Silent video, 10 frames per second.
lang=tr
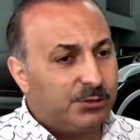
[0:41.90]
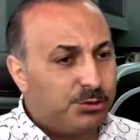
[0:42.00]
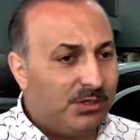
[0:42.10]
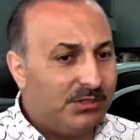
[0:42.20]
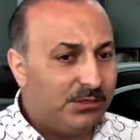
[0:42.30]
Ya
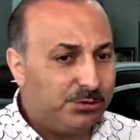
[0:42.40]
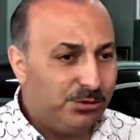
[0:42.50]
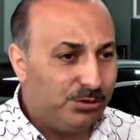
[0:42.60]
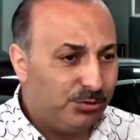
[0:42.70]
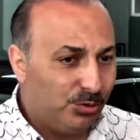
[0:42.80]
şu anda
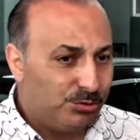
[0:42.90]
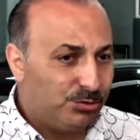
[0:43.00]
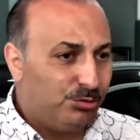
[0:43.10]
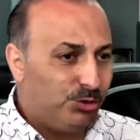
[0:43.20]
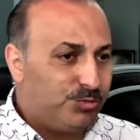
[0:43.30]
şunu
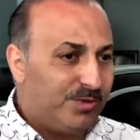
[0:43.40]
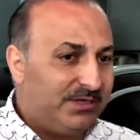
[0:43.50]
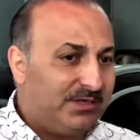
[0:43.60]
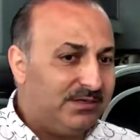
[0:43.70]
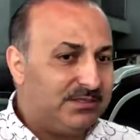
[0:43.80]
doğrusunu
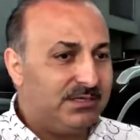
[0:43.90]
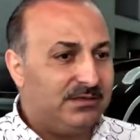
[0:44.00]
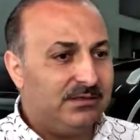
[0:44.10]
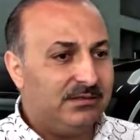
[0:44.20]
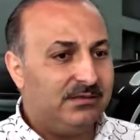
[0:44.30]
konuşmak
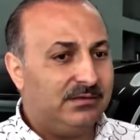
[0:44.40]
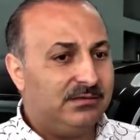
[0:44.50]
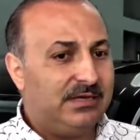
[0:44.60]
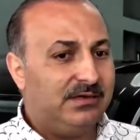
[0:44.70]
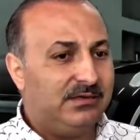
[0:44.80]
gerekirse e,
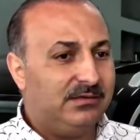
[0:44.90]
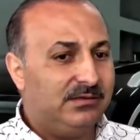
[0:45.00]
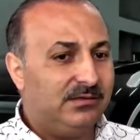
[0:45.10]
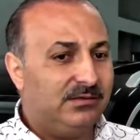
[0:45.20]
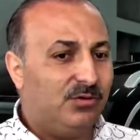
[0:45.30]
yani
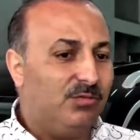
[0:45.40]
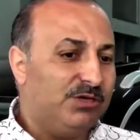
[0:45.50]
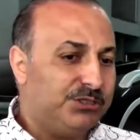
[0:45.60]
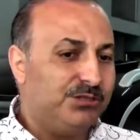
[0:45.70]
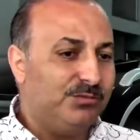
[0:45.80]

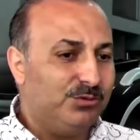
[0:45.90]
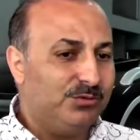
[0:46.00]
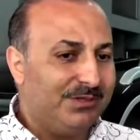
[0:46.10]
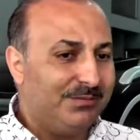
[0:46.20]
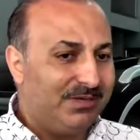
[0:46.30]
15-20 e,
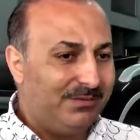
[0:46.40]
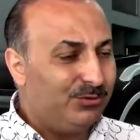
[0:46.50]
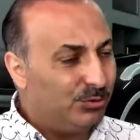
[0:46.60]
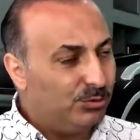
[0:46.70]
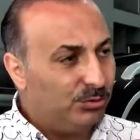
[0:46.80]
günden
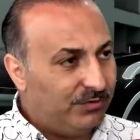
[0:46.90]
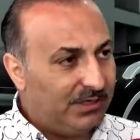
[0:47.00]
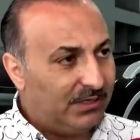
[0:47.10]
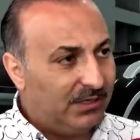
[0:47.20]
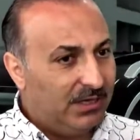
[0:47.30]
beri bir
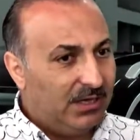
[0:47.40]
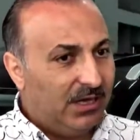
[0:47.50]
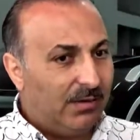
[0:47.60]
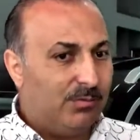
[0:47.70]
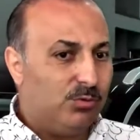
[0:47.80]
durgunluk var.
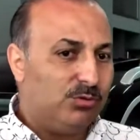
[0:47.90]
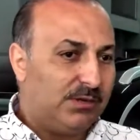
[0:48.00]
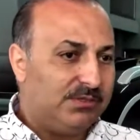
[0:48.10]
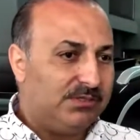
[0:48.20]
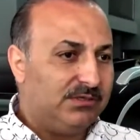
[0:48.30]
Ama
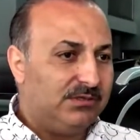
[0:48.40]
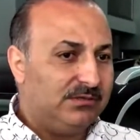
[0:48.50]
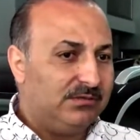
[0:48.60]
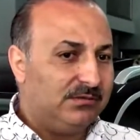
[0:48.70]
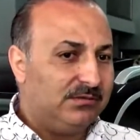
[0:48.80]
bu tabii ki
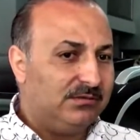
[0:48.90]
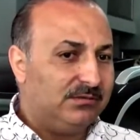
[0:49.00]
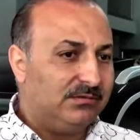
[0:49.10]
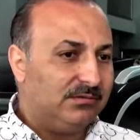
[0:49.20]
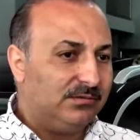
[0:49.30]
e,
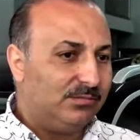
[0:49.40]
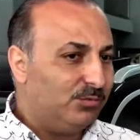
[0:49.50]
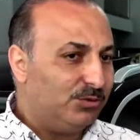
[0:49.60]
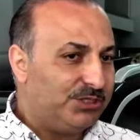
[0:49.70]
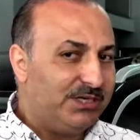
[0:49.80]

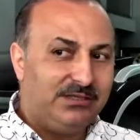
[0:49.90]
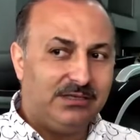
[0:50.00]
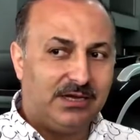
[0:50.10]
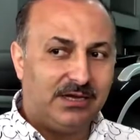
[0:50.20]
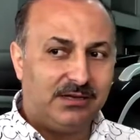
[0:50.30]
bu şey
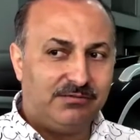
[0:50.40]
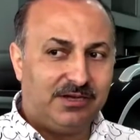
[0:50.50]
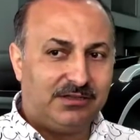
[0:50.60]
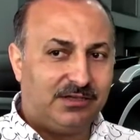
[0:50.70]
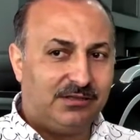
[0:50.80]
değil yani.
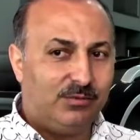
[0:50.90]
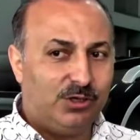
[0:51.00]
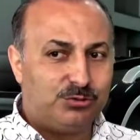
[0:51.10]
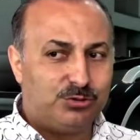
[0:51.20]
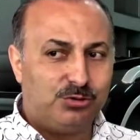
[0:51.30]
Fiyatlarda
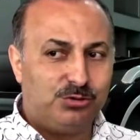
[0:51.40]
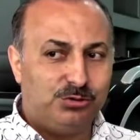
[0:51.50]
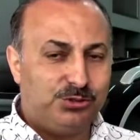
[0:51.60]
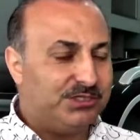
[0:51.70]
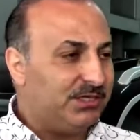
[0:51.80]
böyle
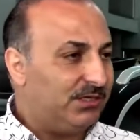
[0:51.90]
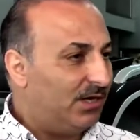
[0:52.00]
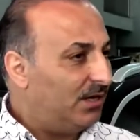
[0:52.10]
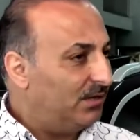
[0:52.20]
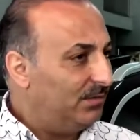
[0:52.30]
çok düşecek
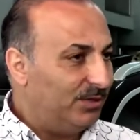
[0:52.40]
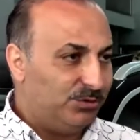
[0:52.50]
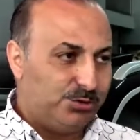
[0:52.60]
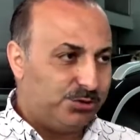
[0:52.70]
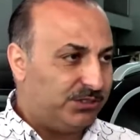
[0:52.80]
ani
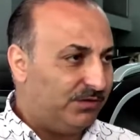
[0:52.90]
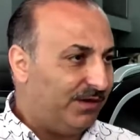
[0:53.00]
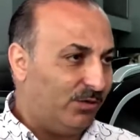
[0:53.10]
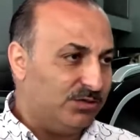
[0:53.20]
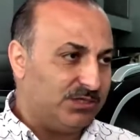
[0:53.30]
bir
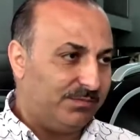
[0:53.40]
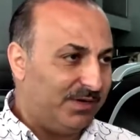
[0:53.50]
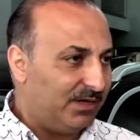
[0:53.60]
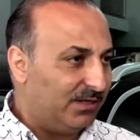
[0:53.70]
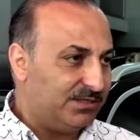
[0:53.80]
düşüşler falan
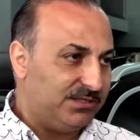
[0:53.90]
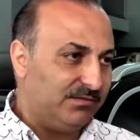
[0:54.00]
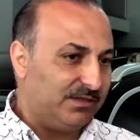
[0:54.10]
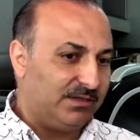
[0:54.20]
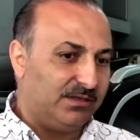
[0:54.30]
olacak
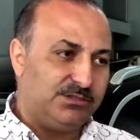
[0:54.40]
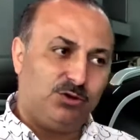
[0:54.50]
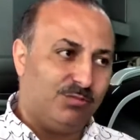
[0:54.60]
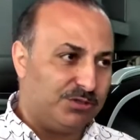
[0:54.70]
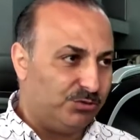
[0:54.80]
beklentisi
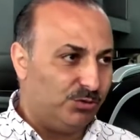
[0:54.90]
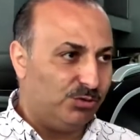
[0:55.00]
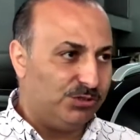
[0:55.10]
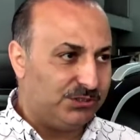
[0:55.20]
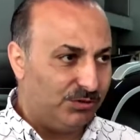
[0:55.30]
vatandaşlar olmasın. O
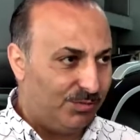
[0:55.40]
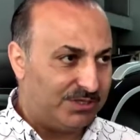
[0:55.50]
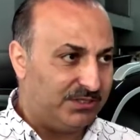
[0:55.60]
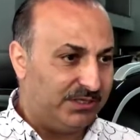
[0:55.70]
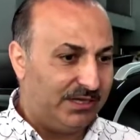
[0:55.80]
konu içinde
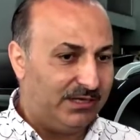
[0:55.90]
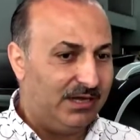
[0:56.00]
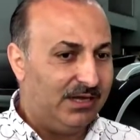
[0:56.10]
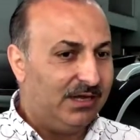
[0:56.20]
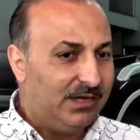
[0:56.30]
olmasınlar yani.